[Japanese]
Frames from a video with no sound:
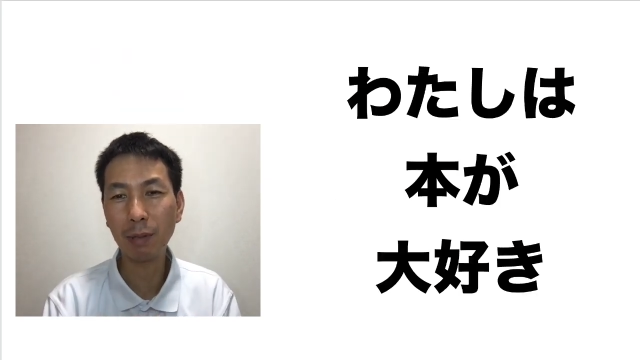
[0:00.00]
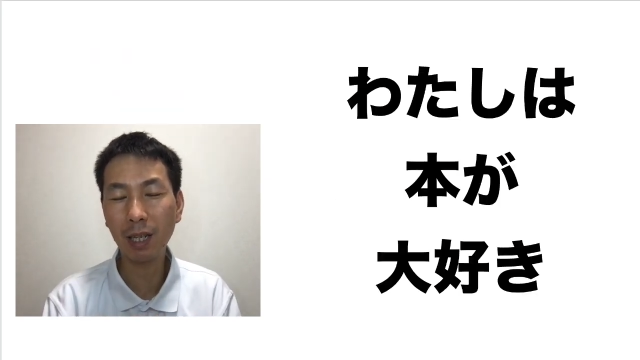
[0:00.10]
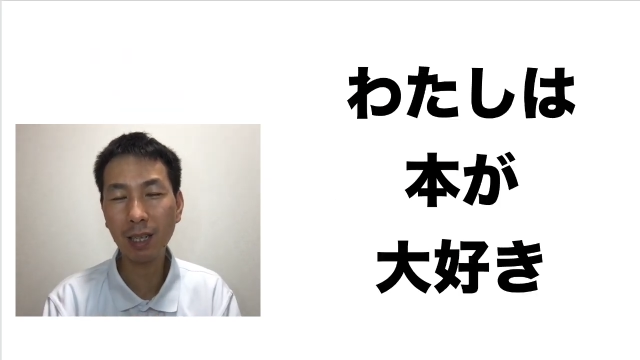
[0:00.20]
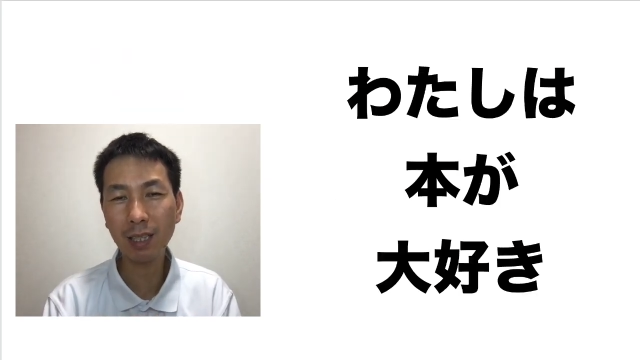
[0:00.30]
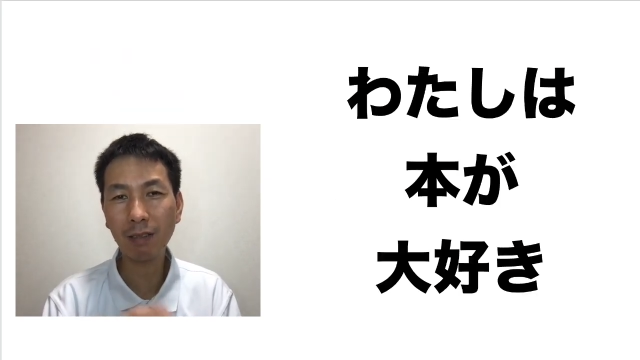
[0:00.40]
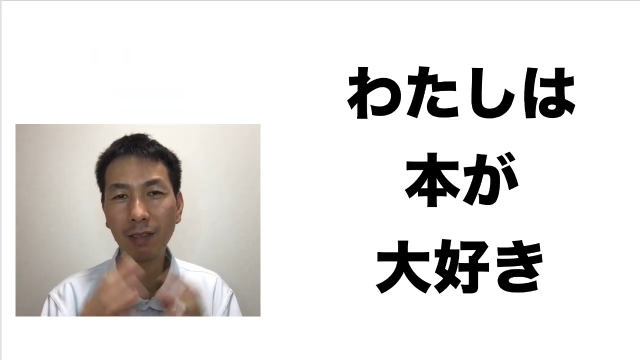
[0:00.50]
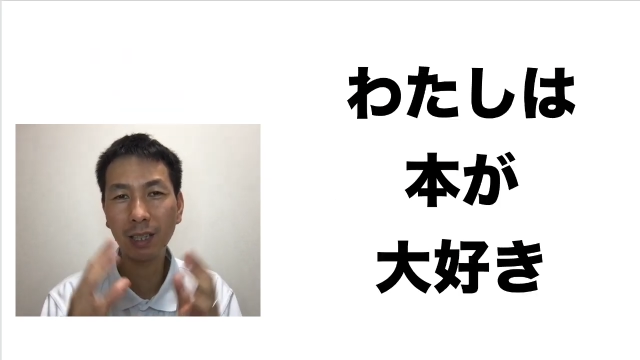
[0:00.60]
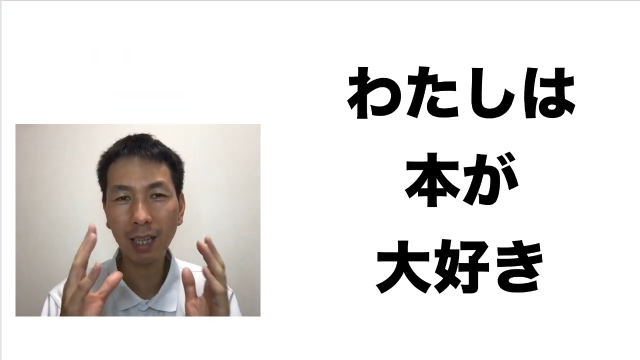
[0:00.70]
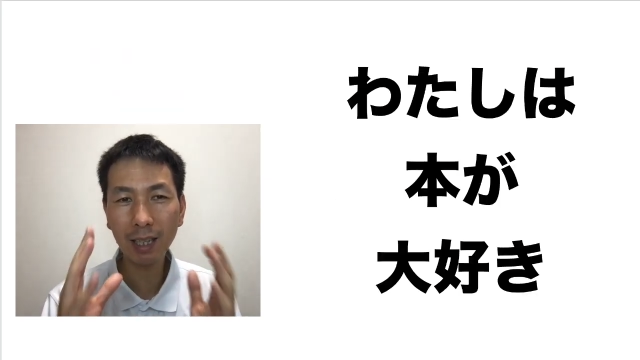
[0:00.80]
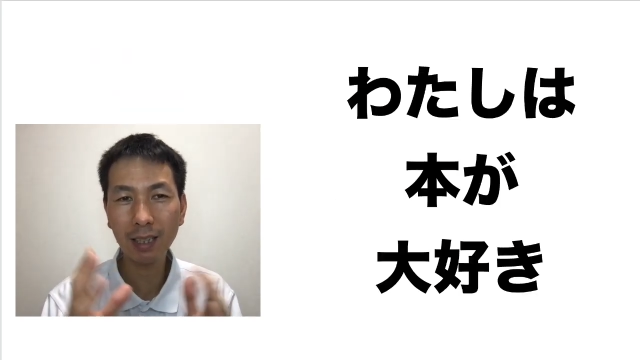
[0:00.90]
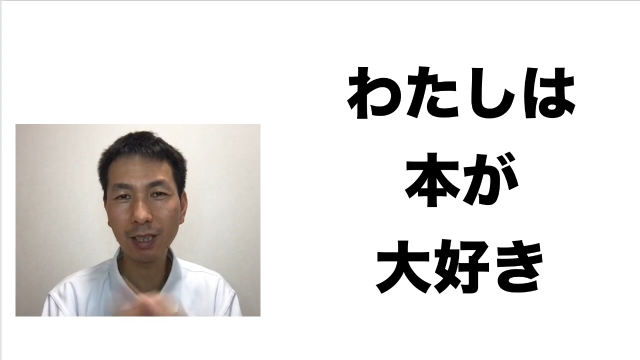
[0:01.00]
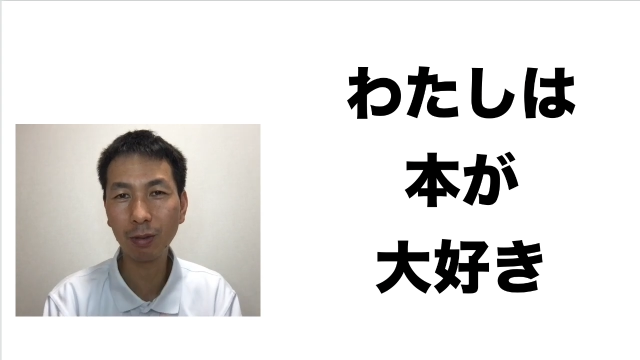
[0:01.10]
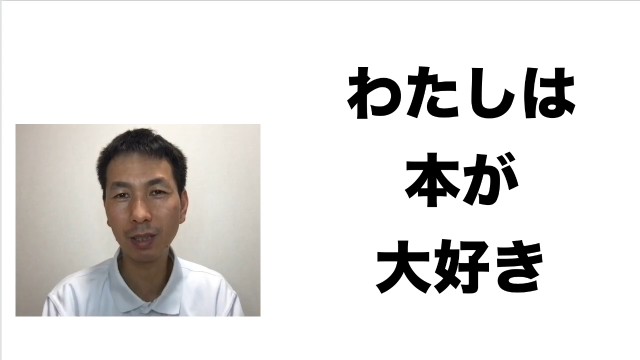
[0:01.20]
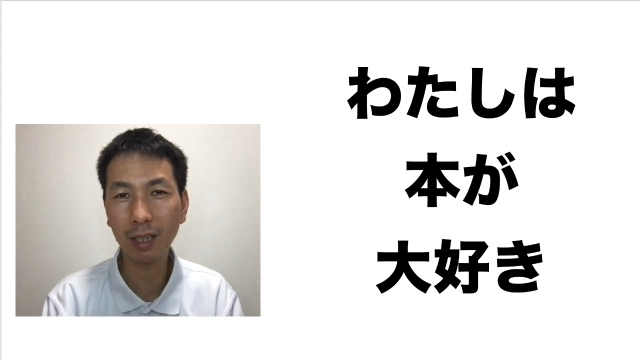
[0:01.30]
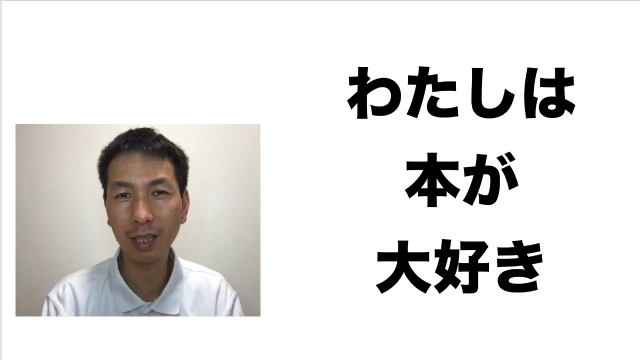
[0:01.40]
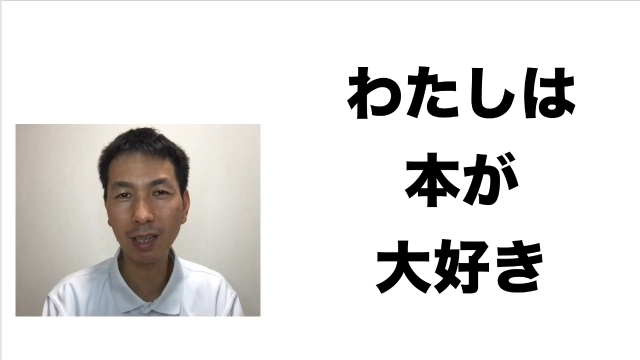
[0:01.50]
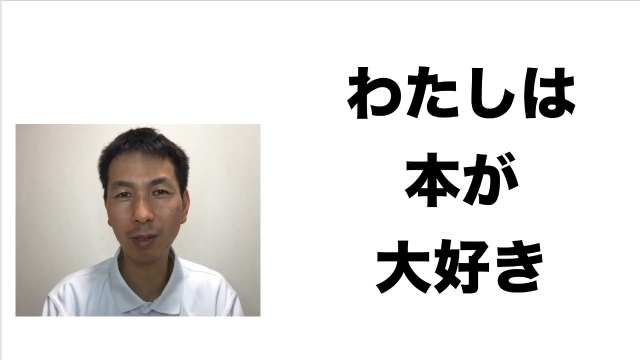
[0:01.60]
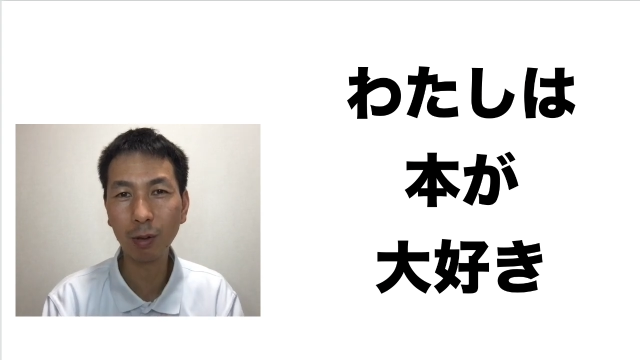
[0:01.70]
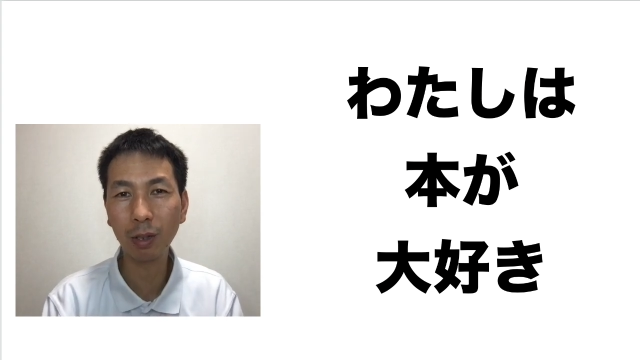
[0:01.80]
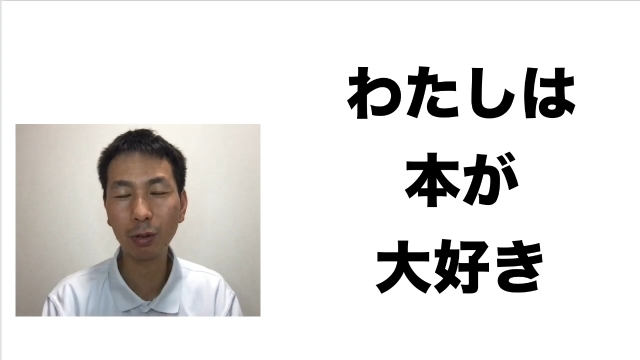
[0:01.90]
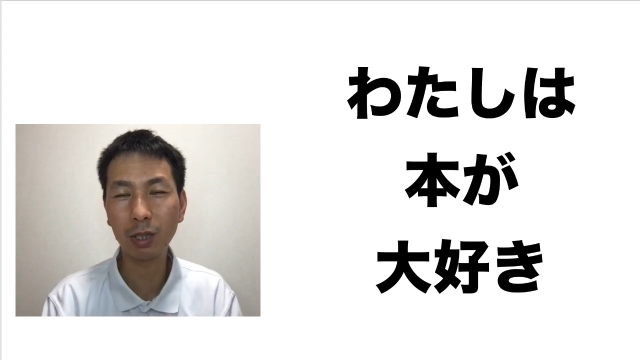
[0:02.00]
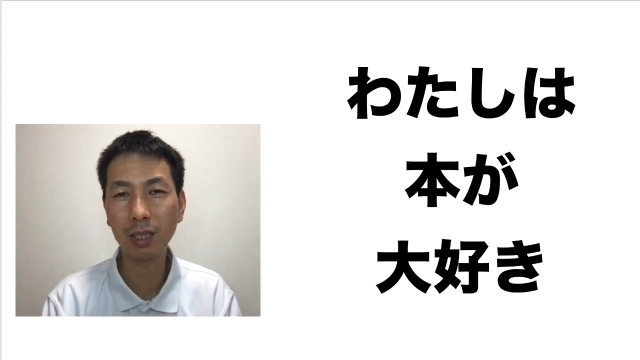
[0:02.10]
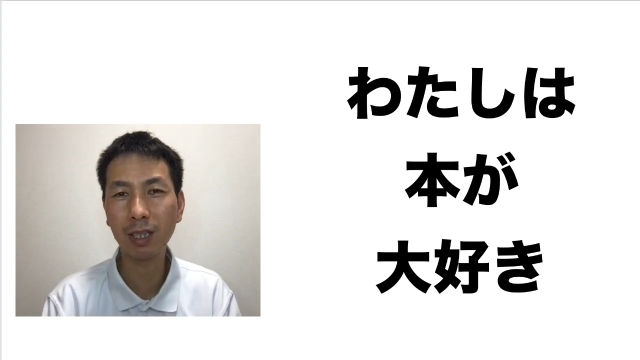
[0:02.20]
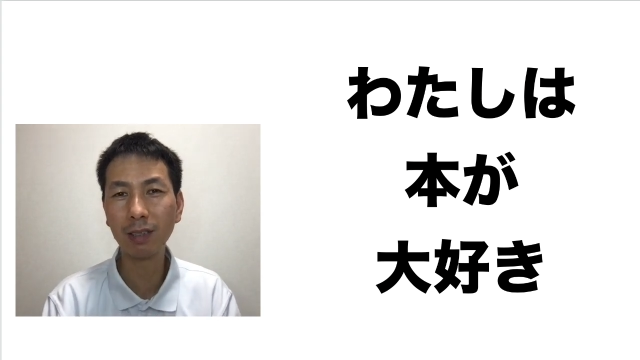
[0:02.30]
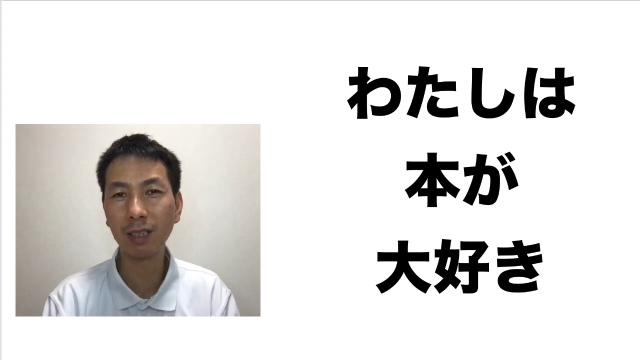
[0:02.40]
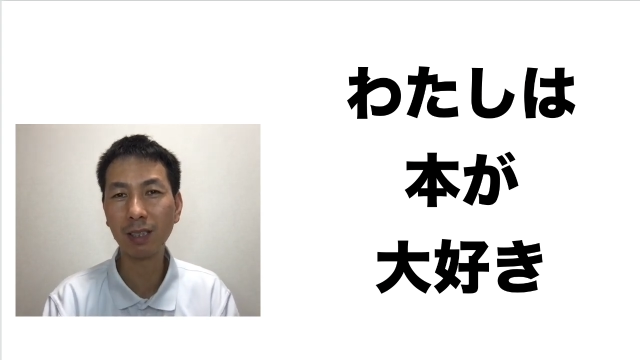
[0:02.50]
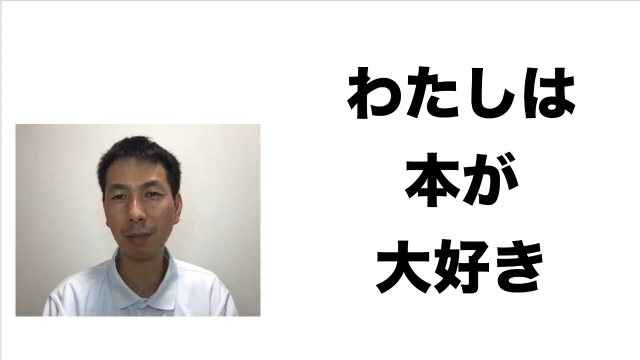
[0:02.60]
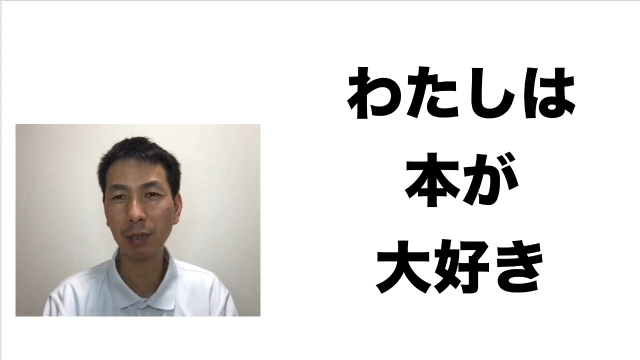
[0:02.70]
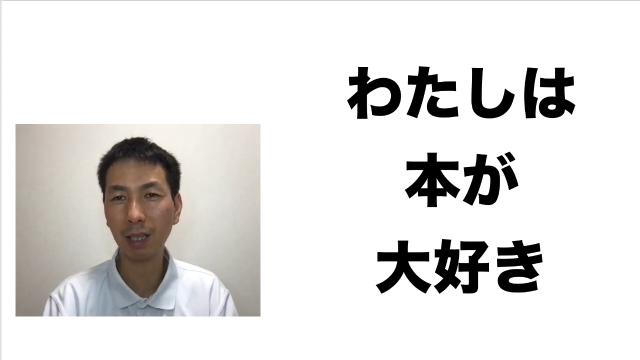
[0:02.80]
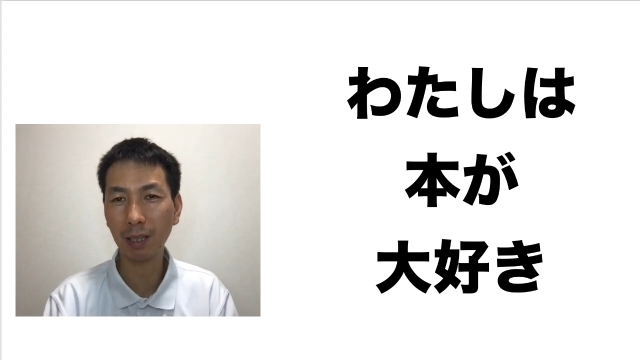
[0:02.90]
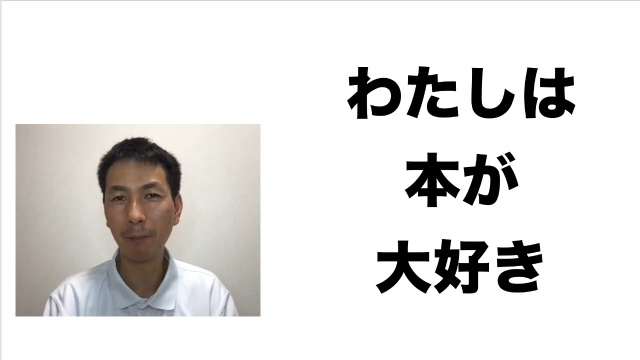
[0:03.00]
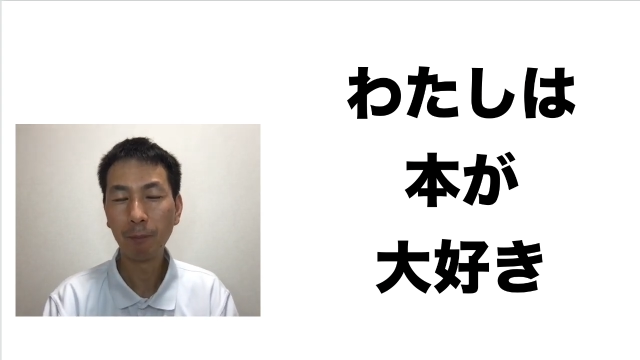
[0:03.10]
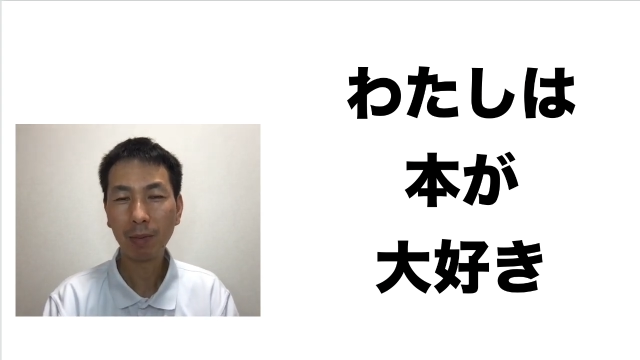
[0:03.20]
三原さんはなんでそんなにね、いろんなこと知ってるんですかみたいな、